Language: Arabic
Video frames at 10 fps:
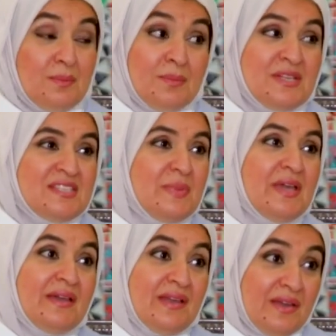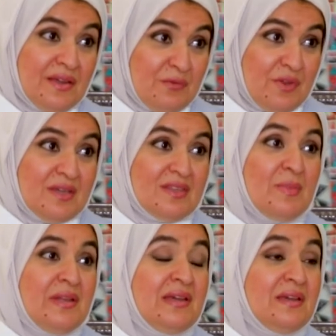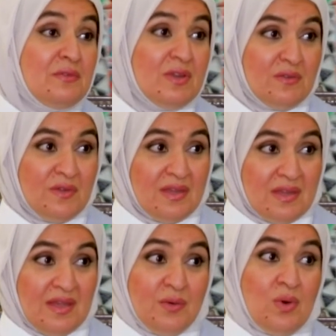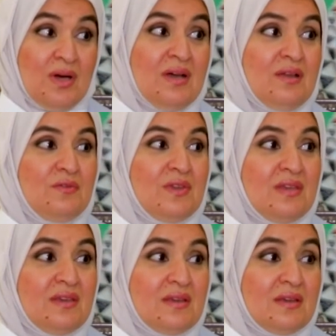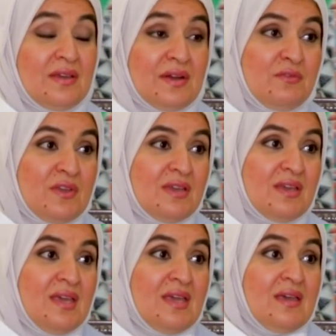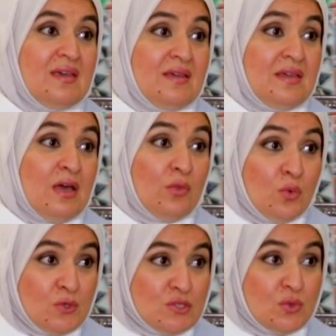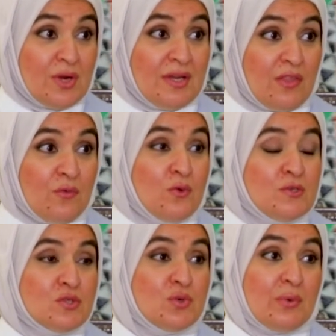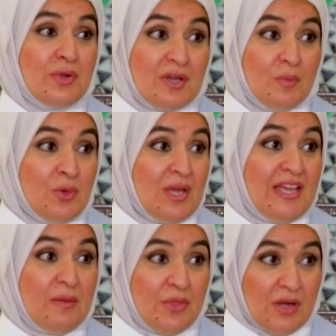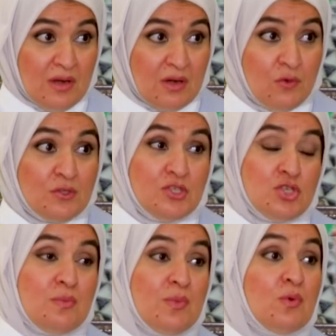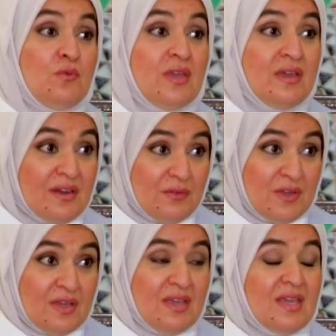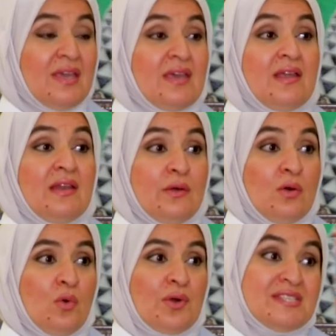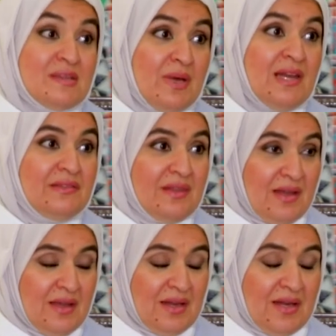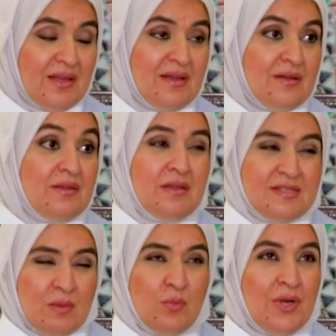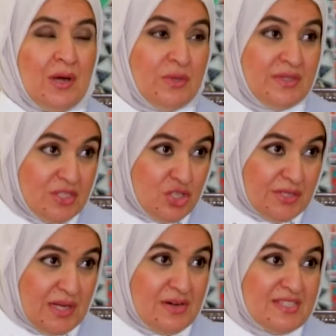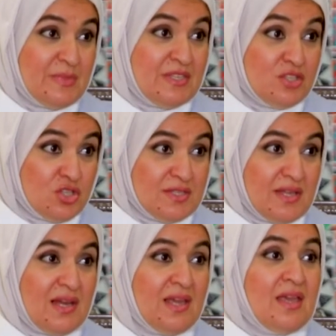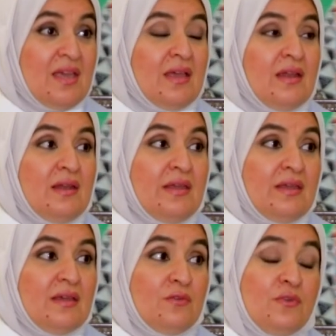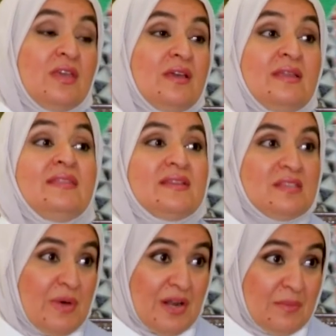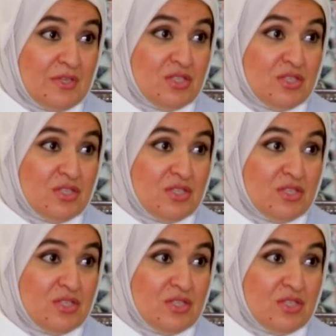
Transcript: بالنسبه حق الجرافيك طبعا الجرافيك في انواع في جرافيك آه ياخذون الصوره ينظفون الصوره ويركبون عليها مثل الفوتوشوب وفي جرافيك اللي هو رسم على على يسمونه او الديجيتال رسم الديجيتال اللي في عده برامج